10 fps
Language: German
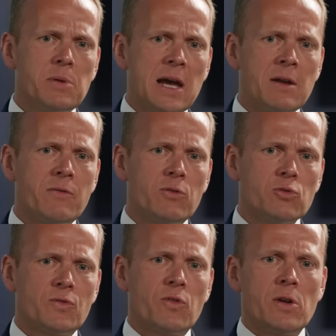
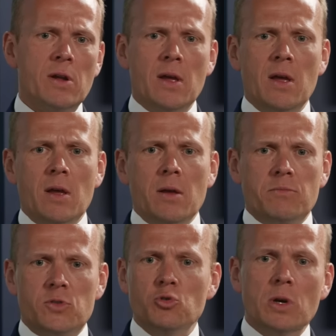beeinflusst von
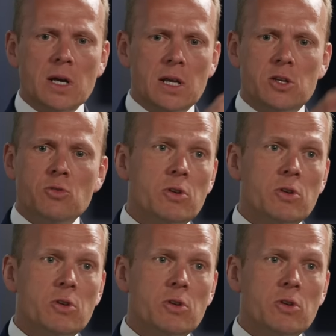Zürich, New